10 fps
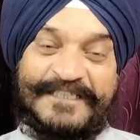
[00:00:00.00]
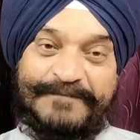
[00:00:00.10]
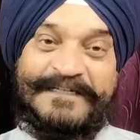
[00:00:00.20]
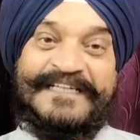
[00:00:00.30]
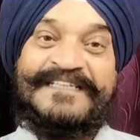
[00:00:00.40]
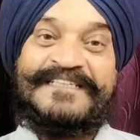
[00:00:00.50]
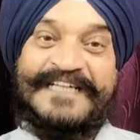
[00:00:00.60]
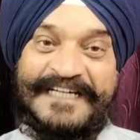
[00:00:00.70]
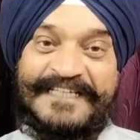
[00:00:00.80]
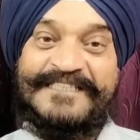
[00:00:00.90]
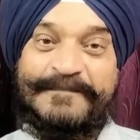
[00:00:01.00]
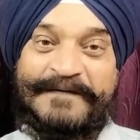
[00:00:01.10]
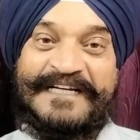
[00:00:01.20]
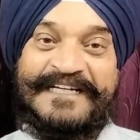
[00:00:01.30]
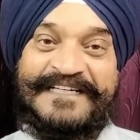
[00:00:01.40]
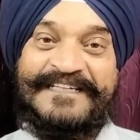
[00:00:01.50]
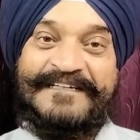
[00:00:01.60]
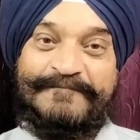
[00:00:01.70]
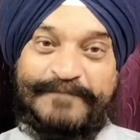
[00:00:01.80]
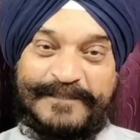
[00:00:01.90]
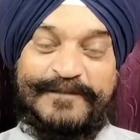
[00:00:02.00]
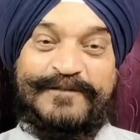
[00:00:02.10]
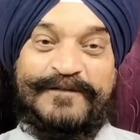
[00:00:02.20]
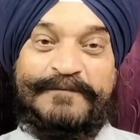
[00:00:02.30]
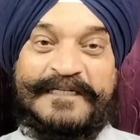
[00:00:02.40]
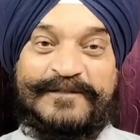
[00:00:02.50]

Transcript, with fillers: छत में डालने से पहले पत्थरों को